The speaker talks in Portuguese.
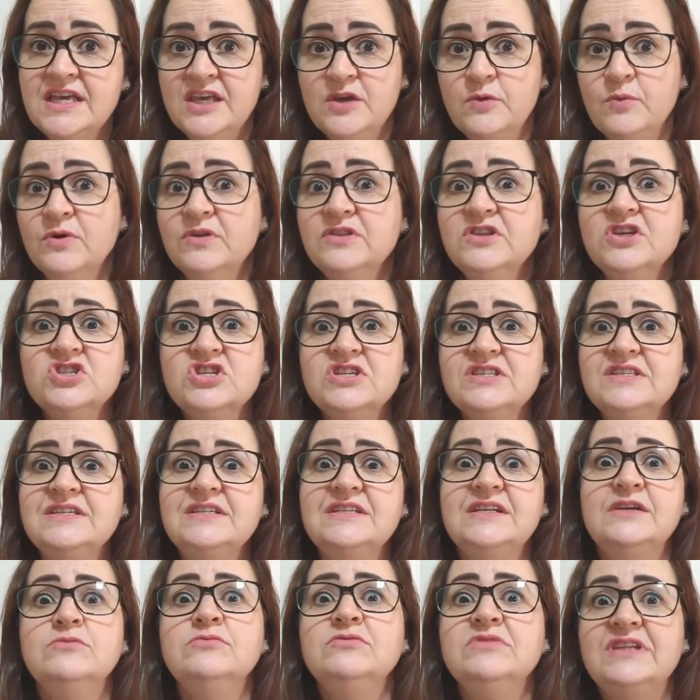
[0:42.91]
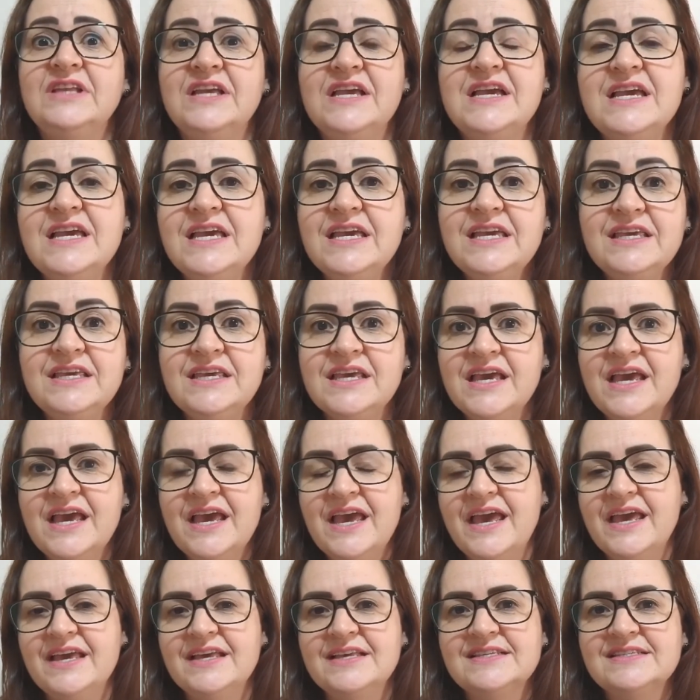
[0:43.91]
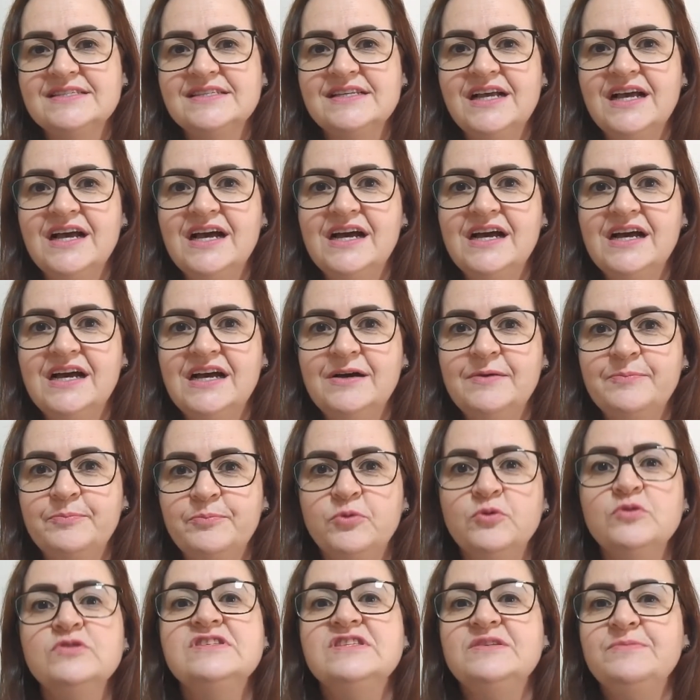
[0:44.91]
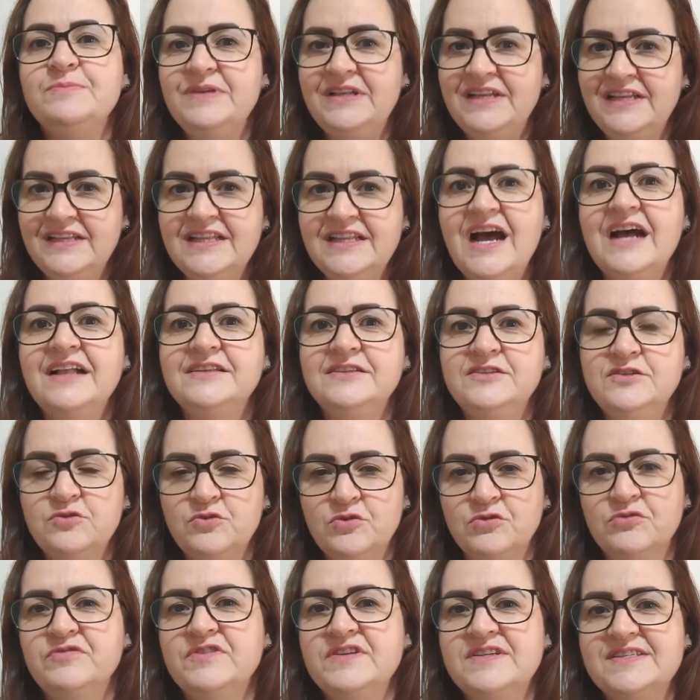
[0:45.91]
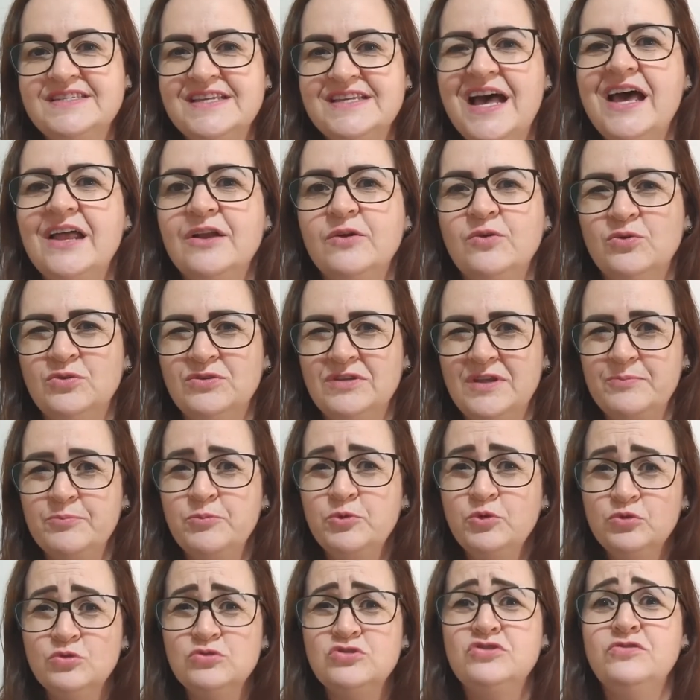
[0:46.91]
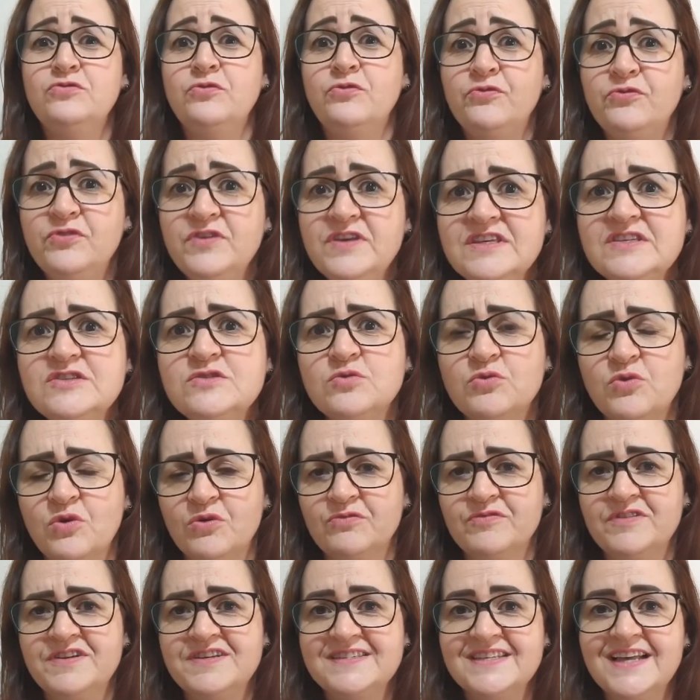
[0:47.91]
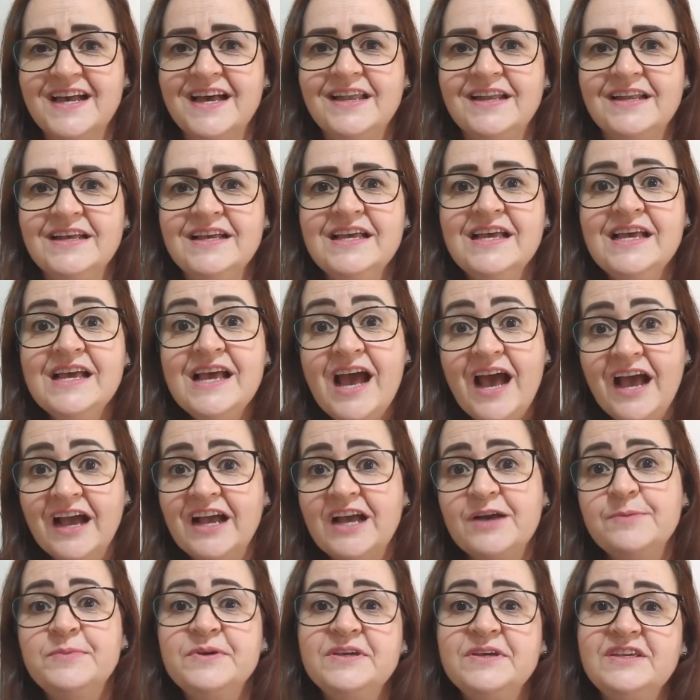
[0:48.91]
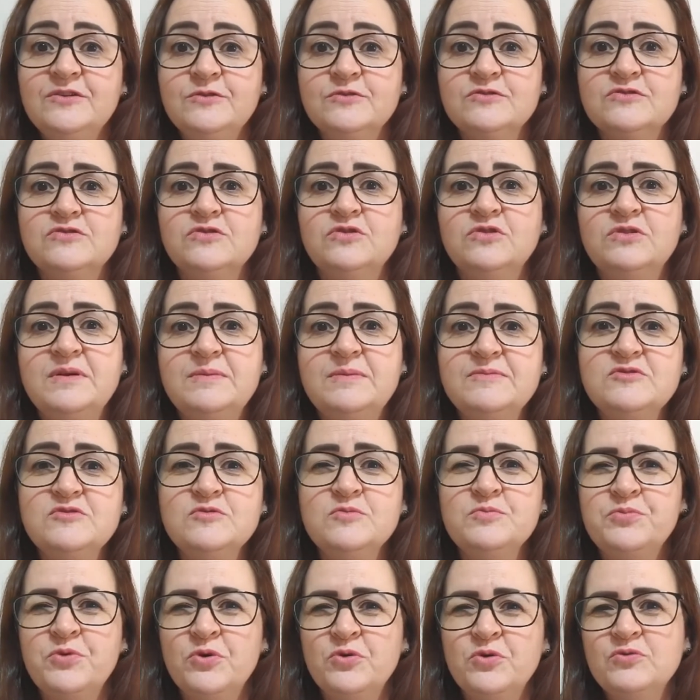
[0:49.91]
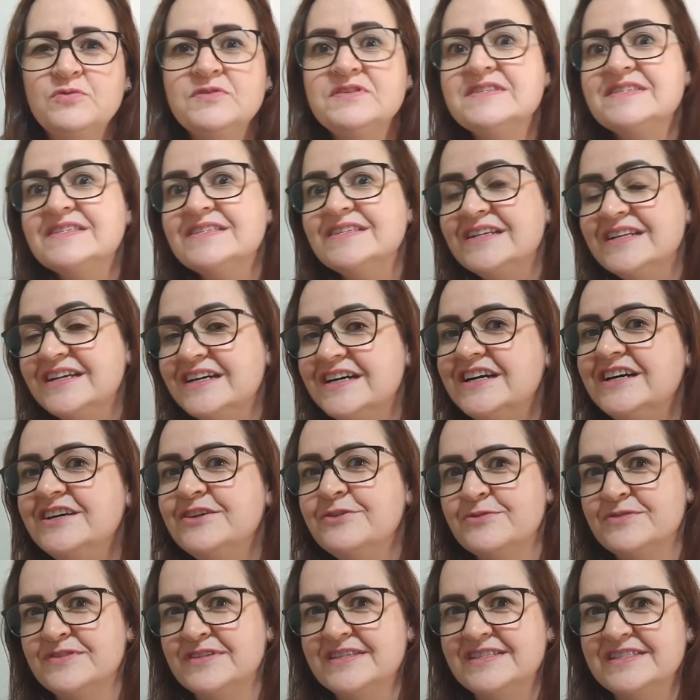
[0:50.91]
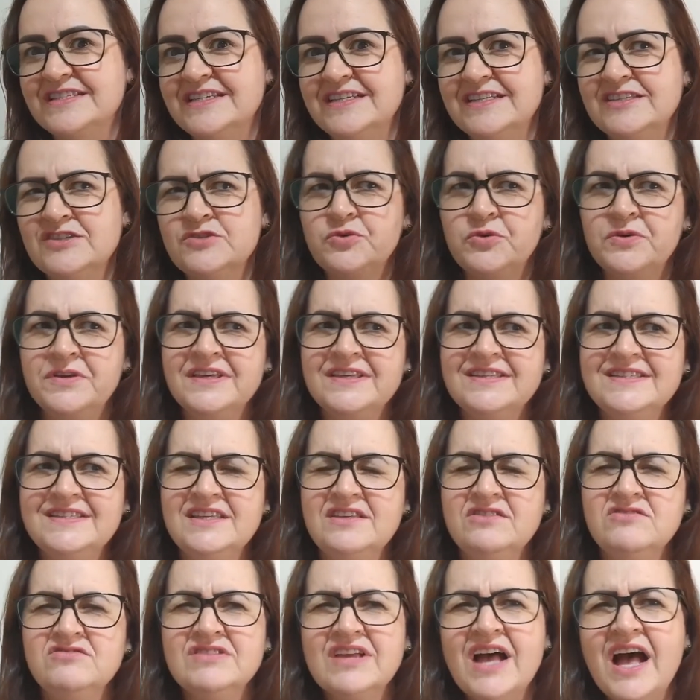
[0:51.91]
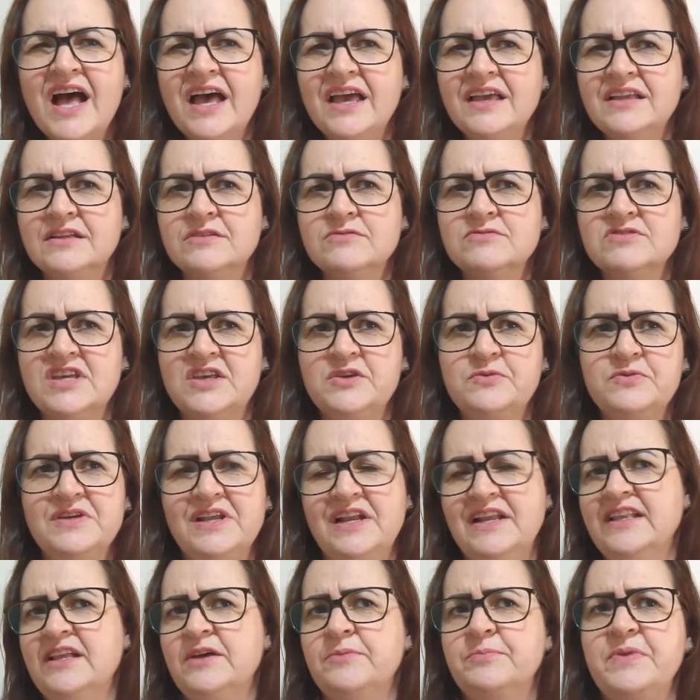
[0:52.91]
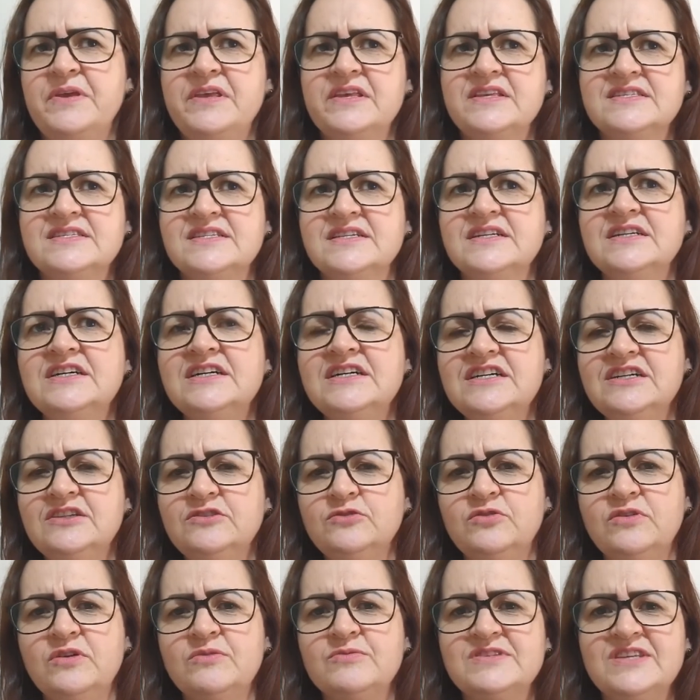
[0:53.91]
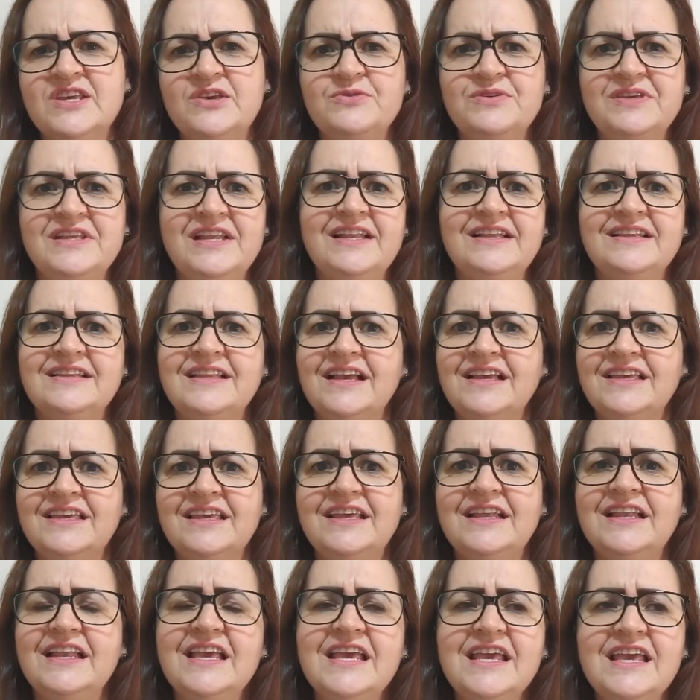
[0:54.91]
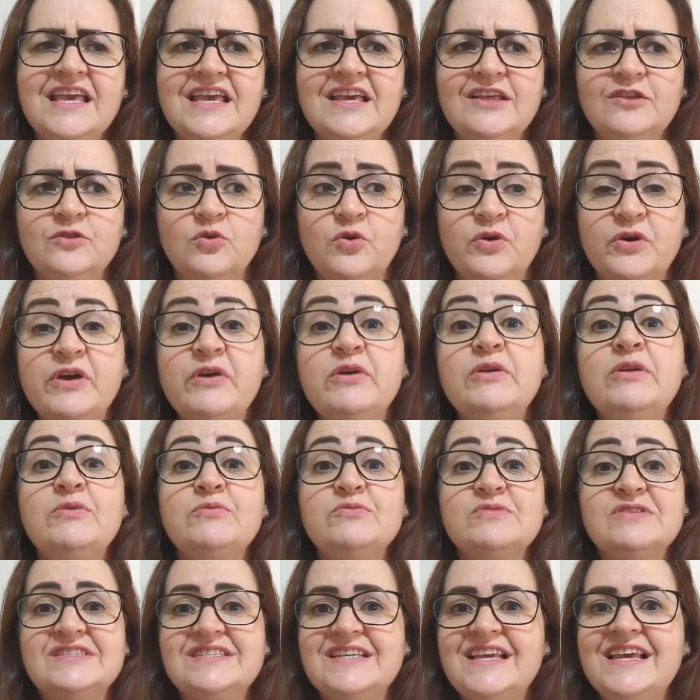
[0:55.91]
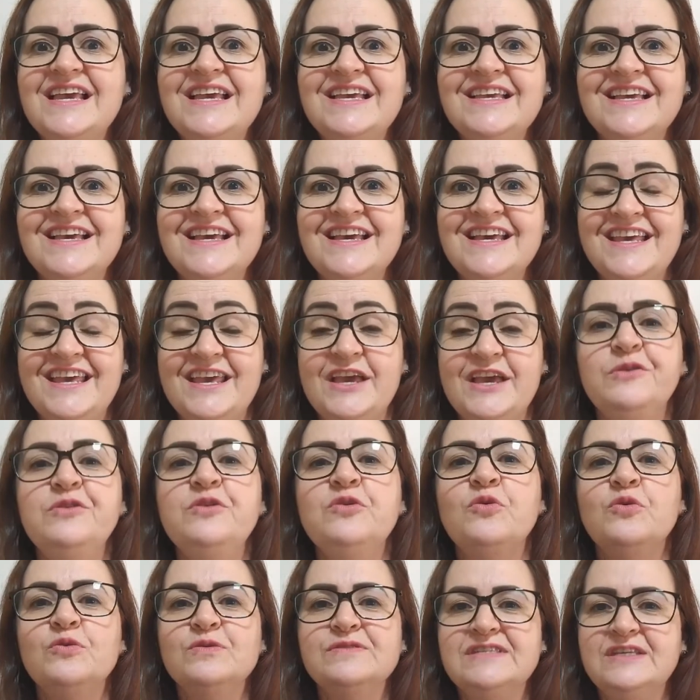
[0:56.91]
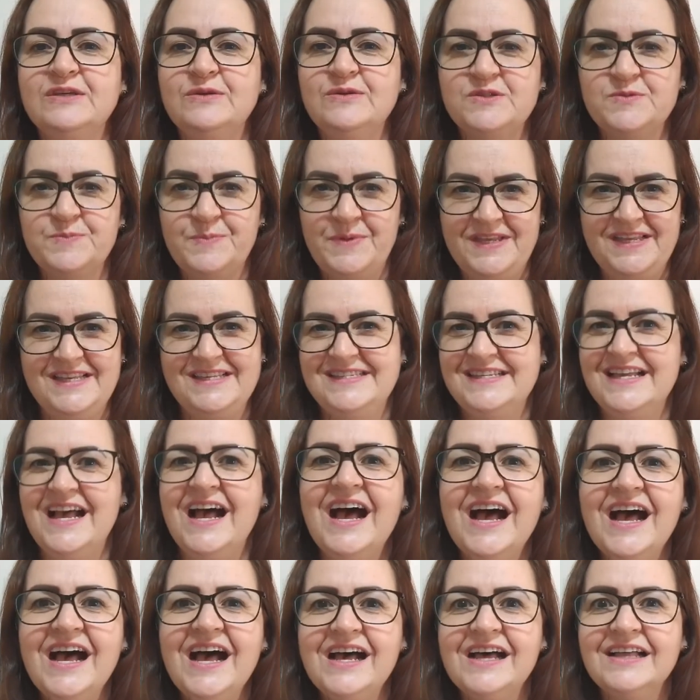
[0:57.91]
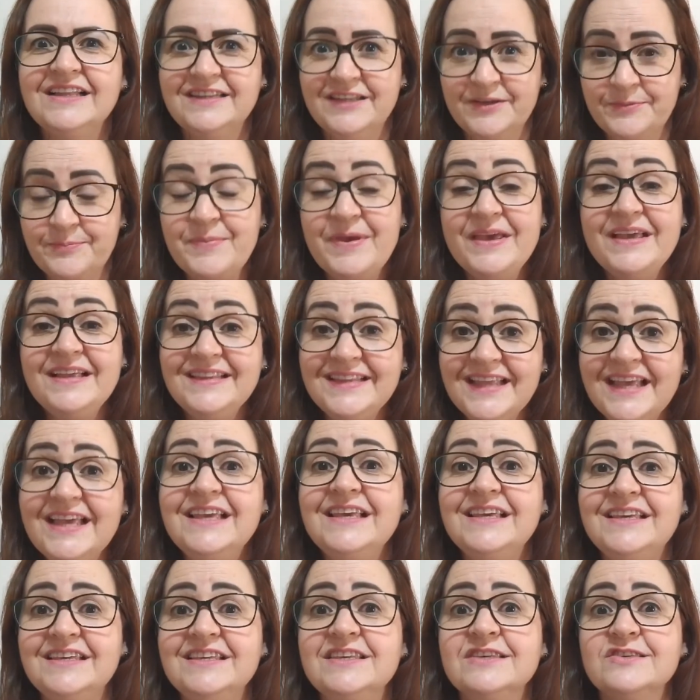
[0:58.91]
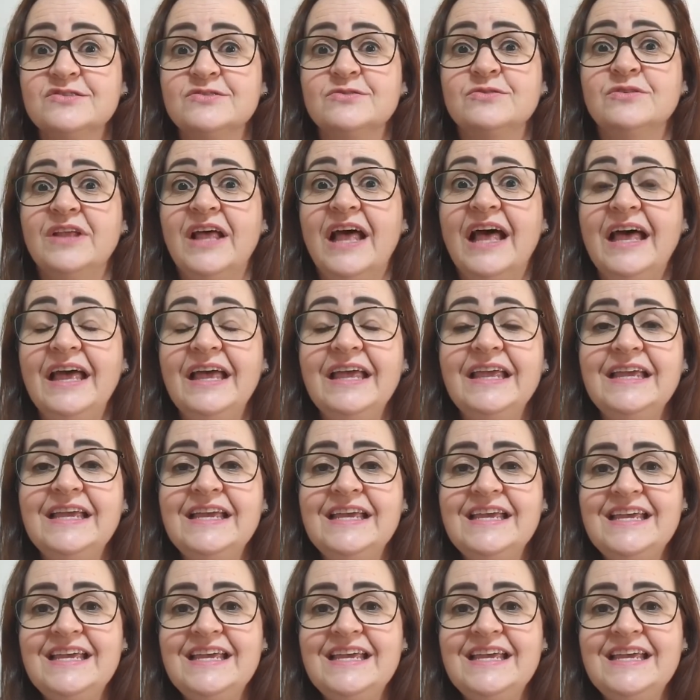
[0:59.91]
E quando a gente não tem essa possibilidade de conversar, quando é muito difícil conversar, acaba que nos tornamos um pouco estranhos, assim, desconhecidos. Ai, ah, não sei o que ele está pensando, não sei o que ele está querendo, eu não sei, eu não consigo expressar. Também tem isso, né?